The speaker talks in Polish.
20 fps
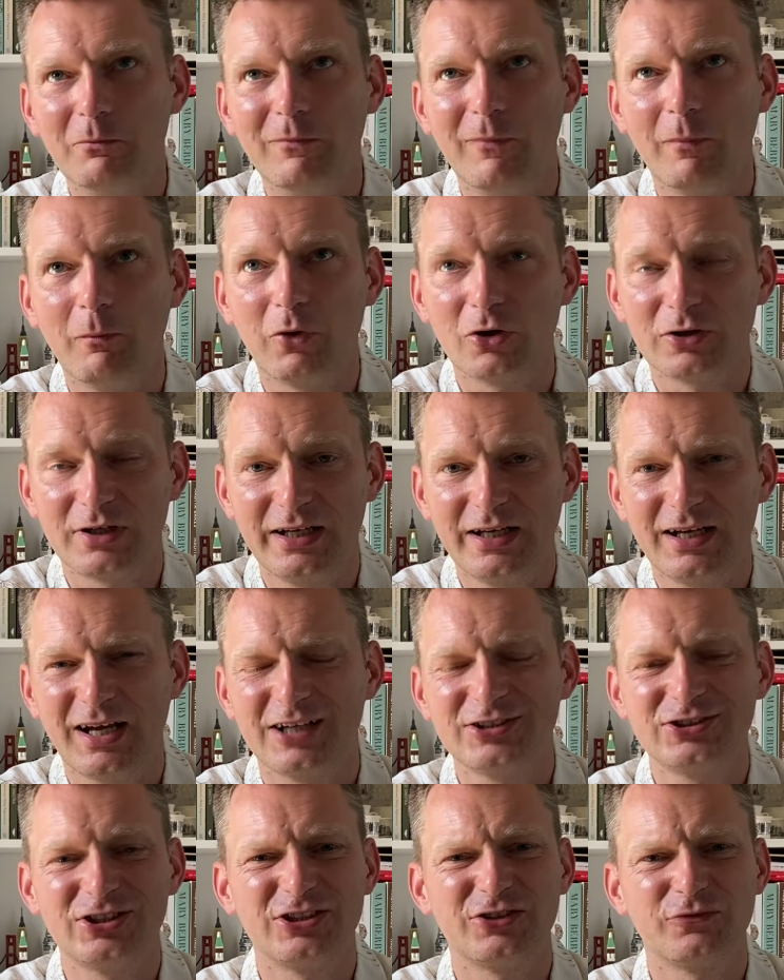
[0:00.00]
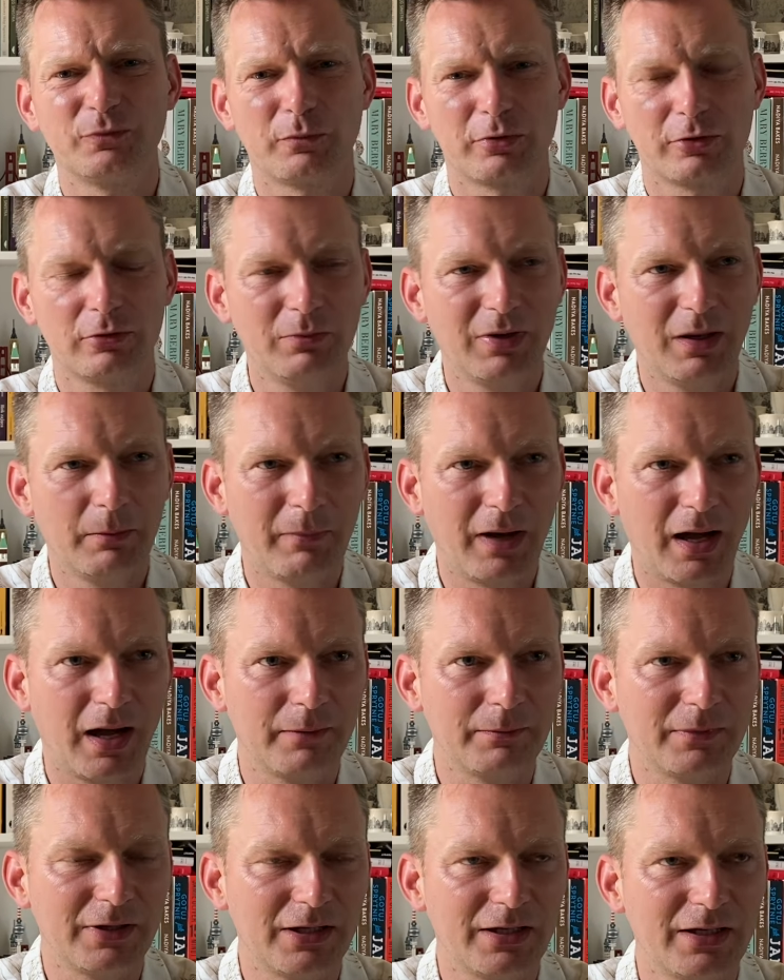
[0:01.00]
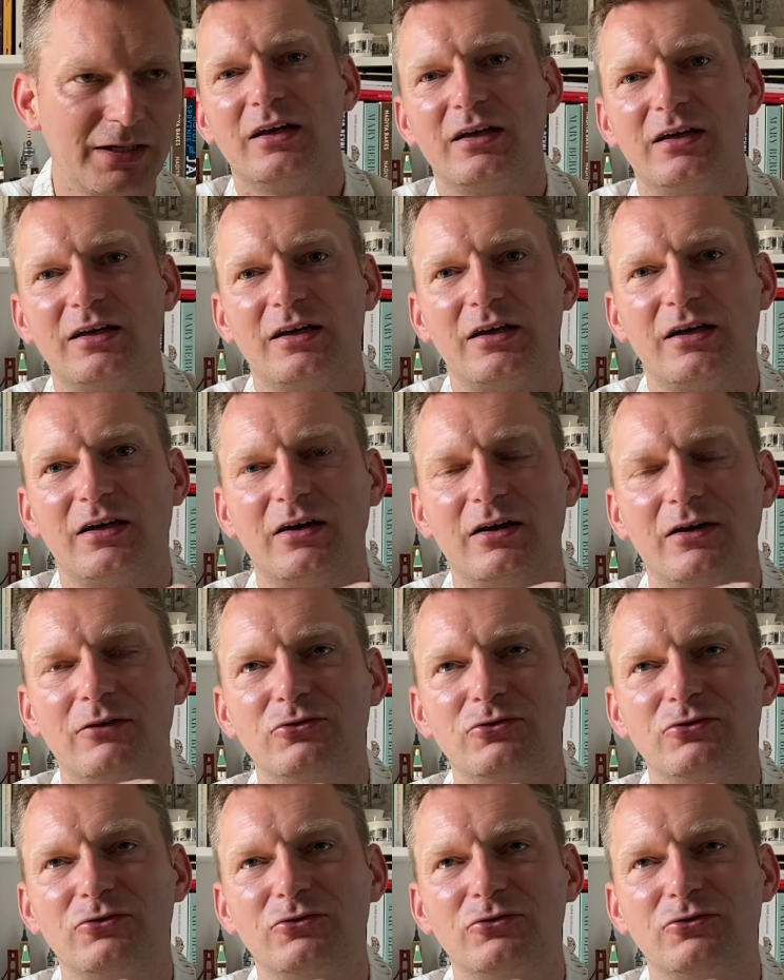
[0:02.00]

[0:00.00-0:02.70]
boryka się z problemami e,